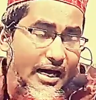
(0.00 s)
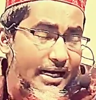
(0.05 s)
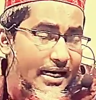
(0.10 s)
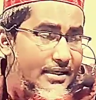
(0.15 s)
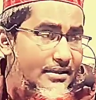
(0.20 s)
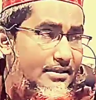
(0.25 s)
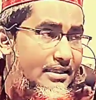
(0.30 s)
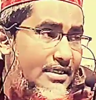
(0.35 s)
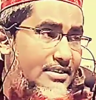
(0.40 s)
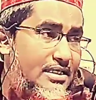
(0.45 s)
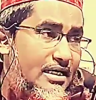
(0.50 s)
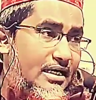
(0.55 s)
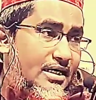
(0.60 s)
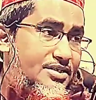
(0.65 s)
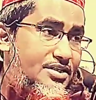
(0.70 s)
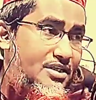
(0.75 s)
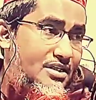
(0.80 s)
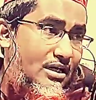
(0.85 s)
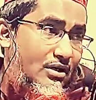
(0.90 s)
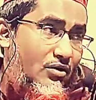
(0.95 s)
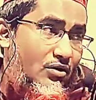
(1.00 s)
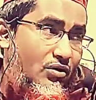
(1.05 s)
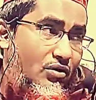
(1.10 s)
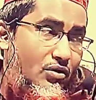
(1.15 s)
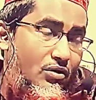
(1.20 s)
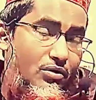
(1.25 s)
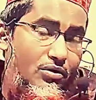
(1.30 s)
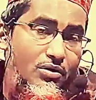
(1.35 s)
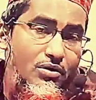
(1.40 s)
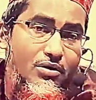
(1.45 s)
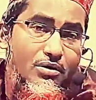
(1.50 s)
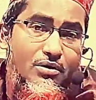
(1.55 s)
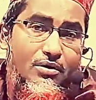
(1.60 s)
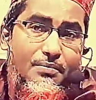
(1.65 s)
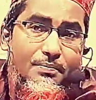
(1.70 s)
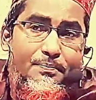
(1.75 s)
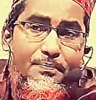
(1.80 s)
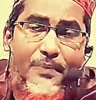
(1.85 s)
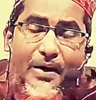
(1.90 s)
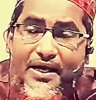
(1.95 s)
আর একটা জায়গা সেটা হলো
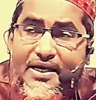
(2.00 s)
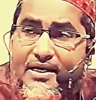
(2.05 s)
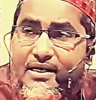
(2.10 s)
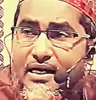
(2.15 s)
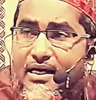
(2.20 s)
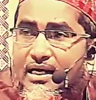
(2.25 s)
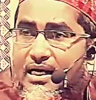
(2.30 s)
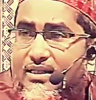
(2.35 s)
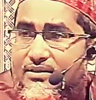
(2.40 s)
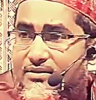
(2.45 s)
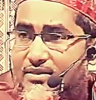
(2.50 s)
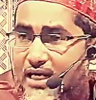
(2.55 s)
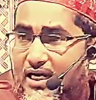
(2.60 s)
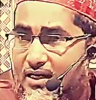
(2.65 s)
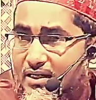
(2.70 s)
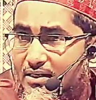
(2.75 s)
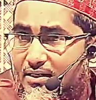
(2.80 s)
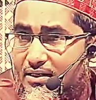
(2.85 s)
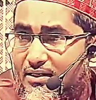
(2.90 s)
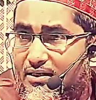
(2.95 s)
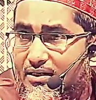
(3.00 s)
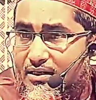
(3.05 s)
পায়খানার দ্বার